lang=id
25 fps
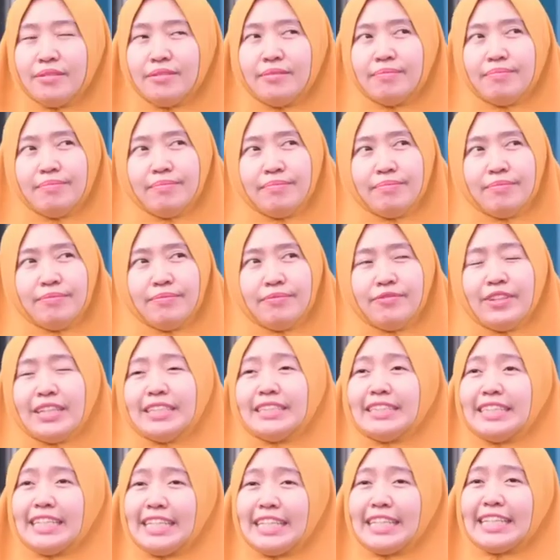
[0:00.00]
hmm,
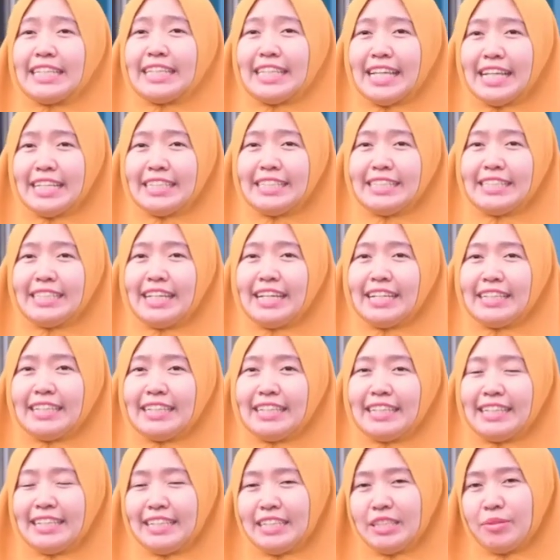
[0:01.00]
fasilitas dari
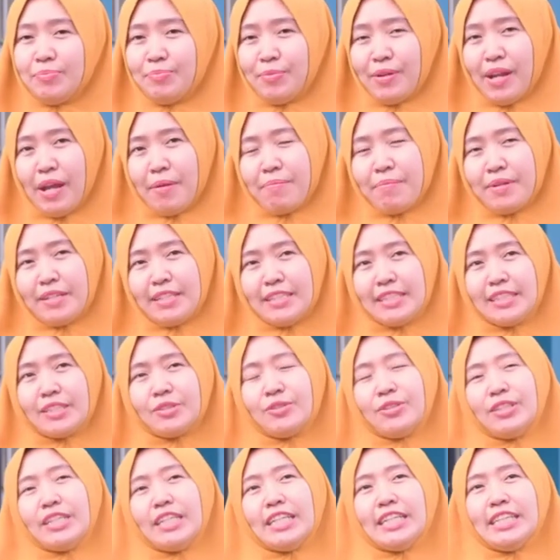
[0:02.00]
Klis Primary
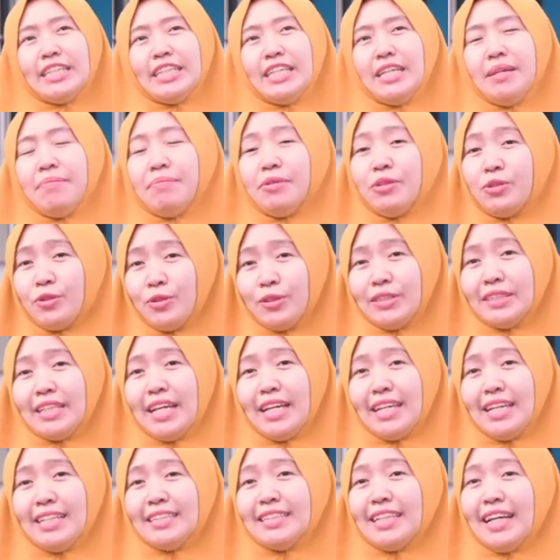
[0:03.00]
School ini menurut
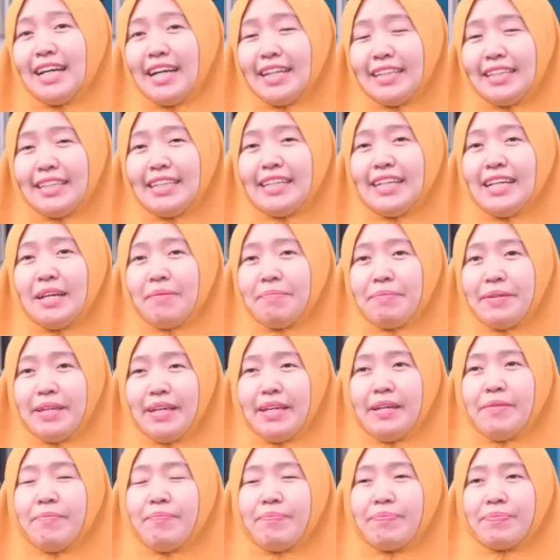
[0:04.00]
saya sangat lengkap
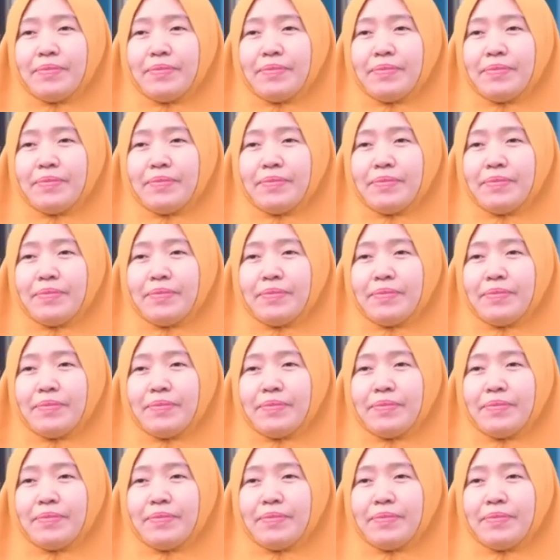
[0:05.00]
ya.